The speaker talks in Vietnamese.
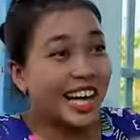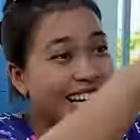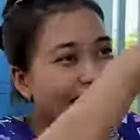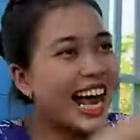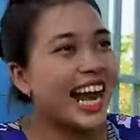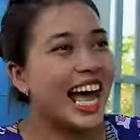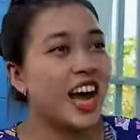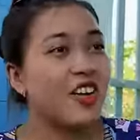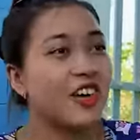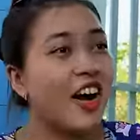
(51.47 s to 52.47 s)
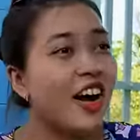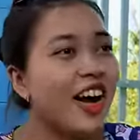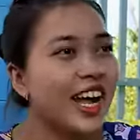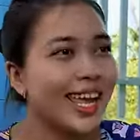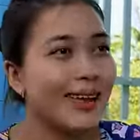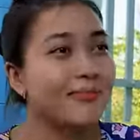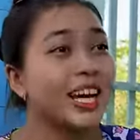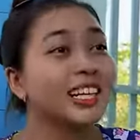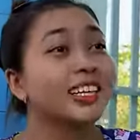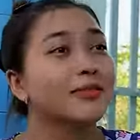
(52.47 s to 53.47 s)
ra là hồi đó em là
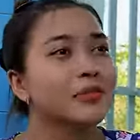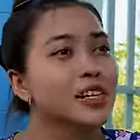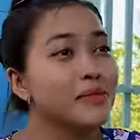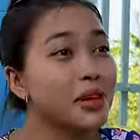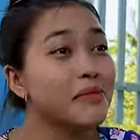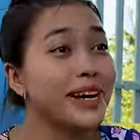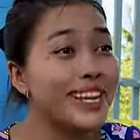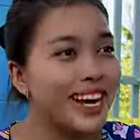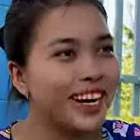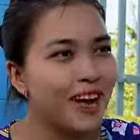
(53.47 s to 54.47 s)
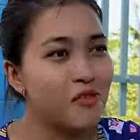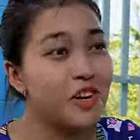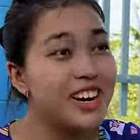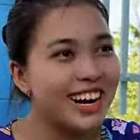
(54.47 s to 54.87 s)
người mướn mười mấy thằng đám quýnh anh